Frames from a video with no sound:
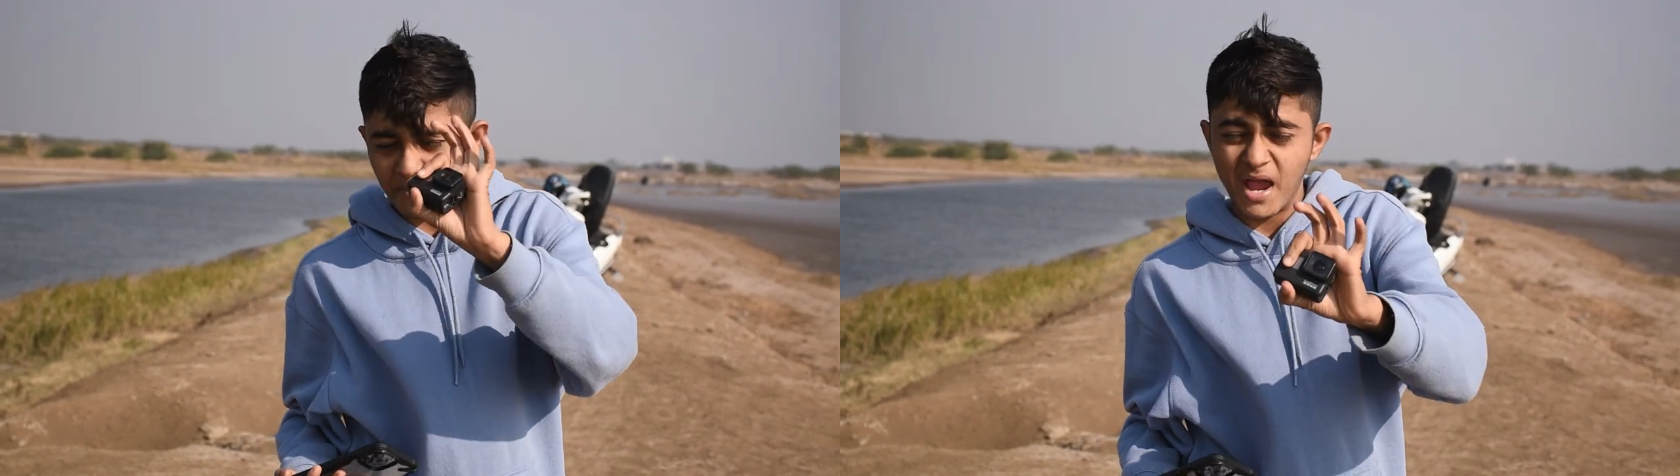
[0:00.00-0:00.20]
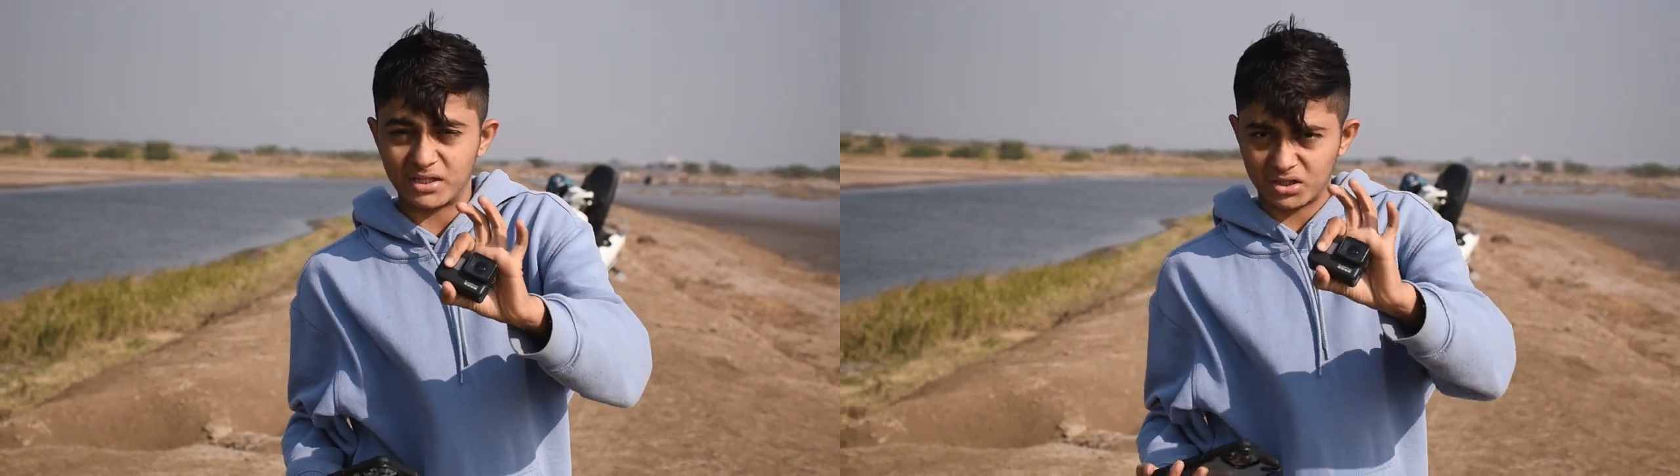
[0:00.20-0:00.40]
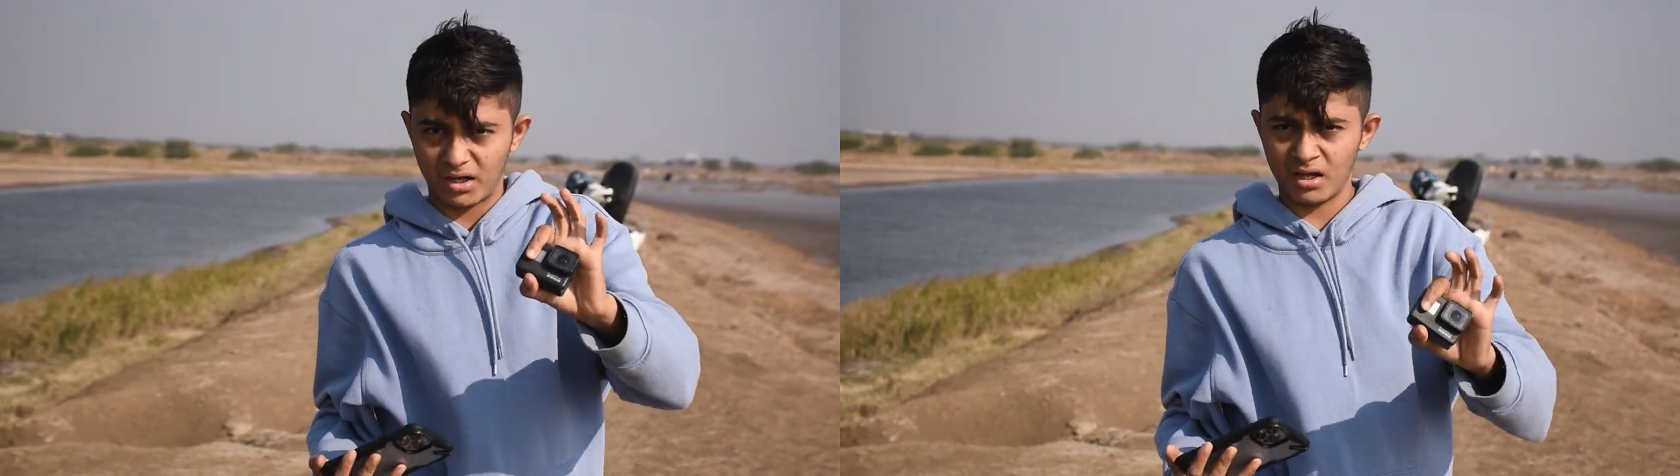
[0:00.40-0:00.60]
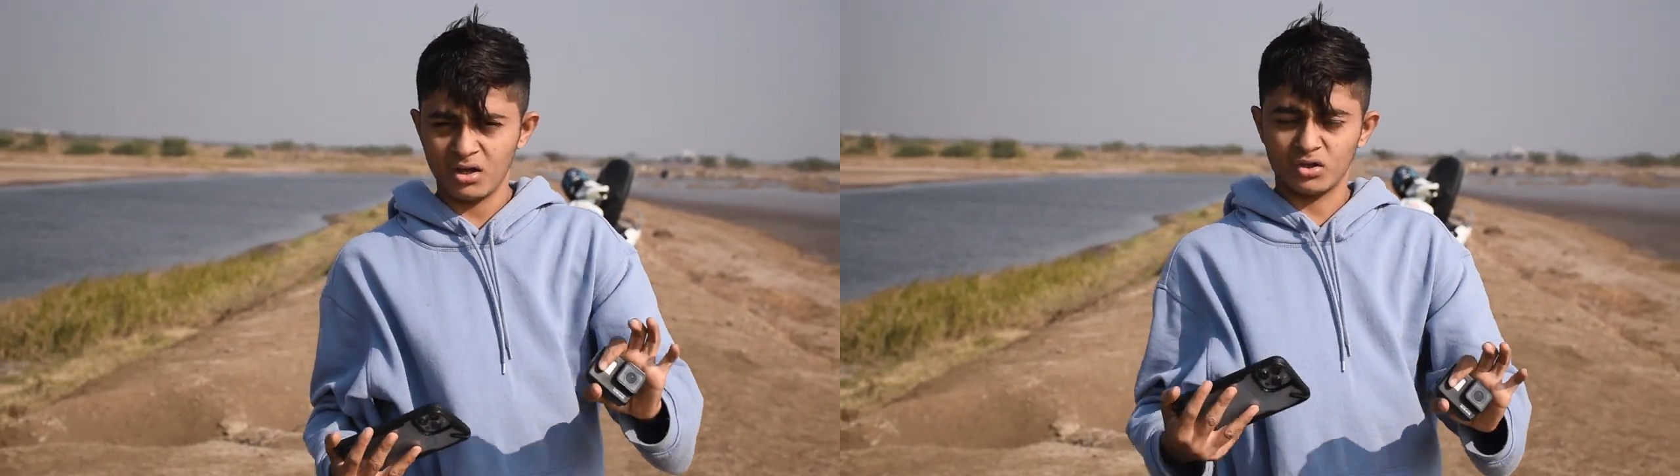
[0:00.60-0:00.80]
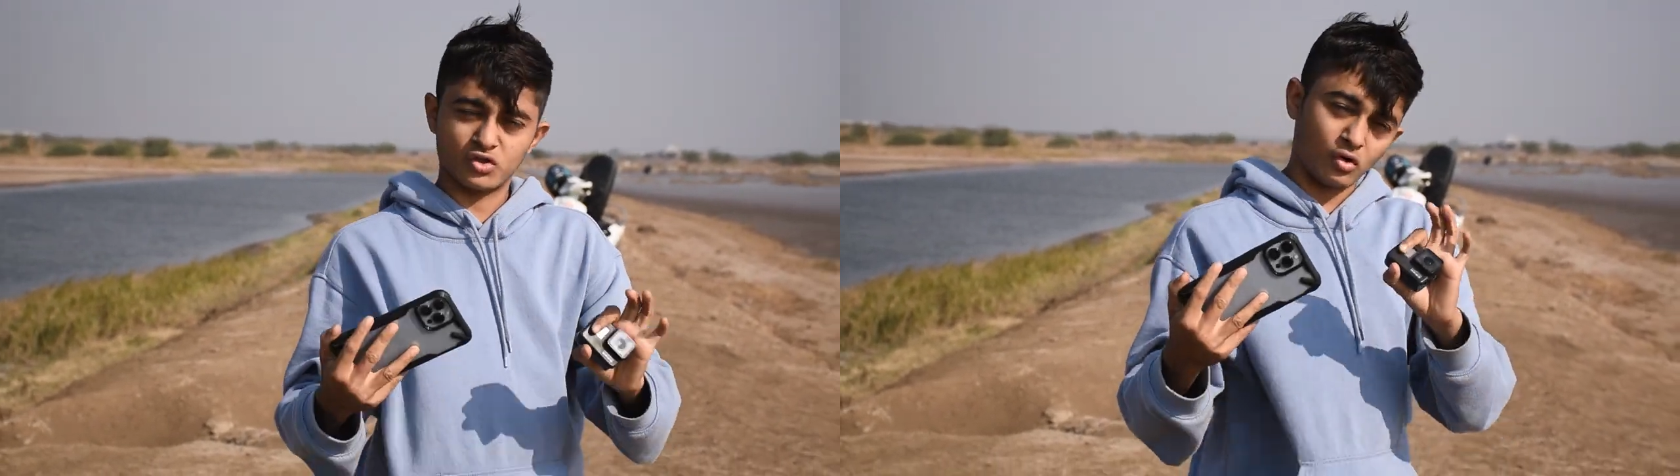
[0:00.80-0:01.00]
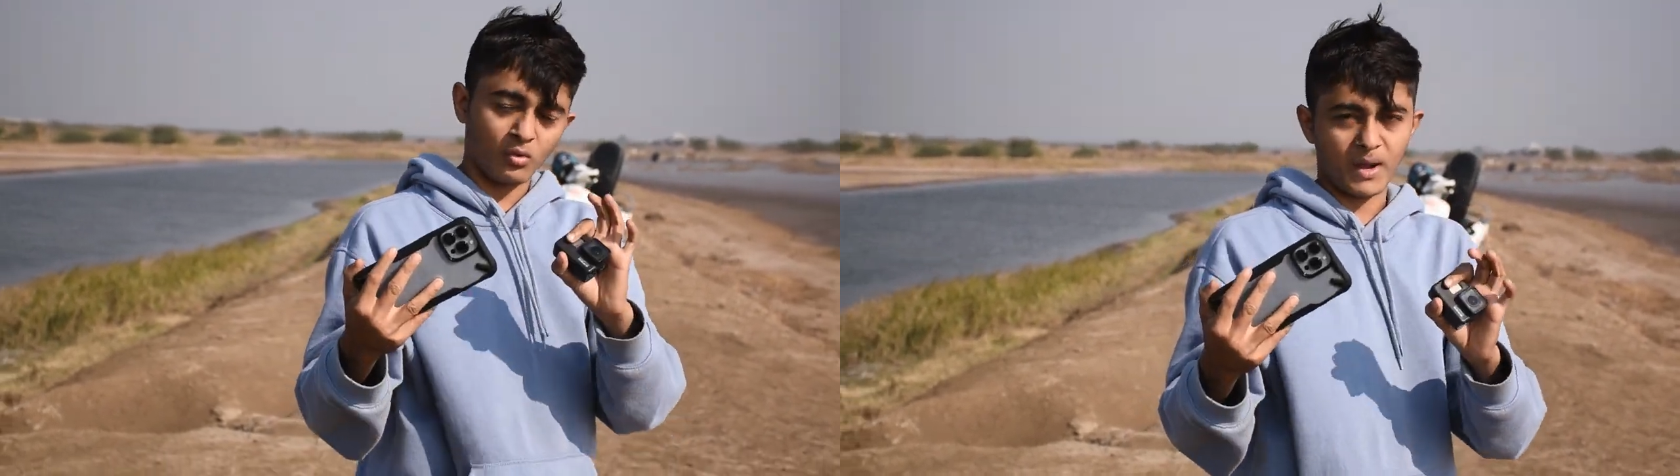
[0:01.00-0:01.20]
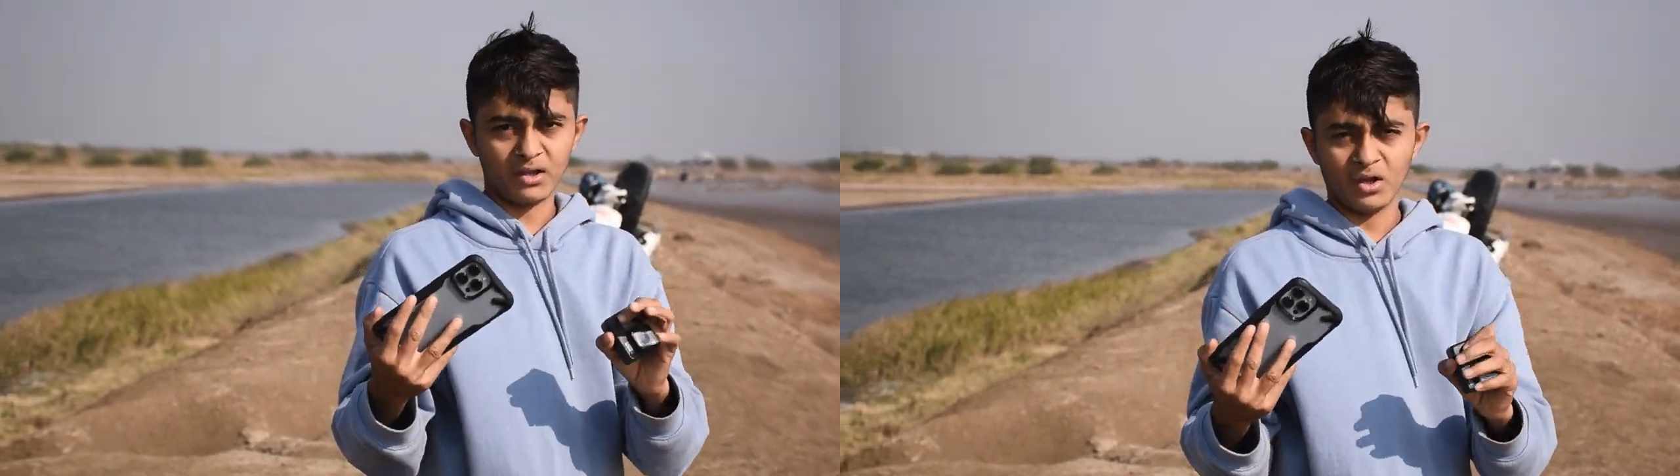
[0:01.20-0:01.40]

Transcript: बेस्ट है चलो भाई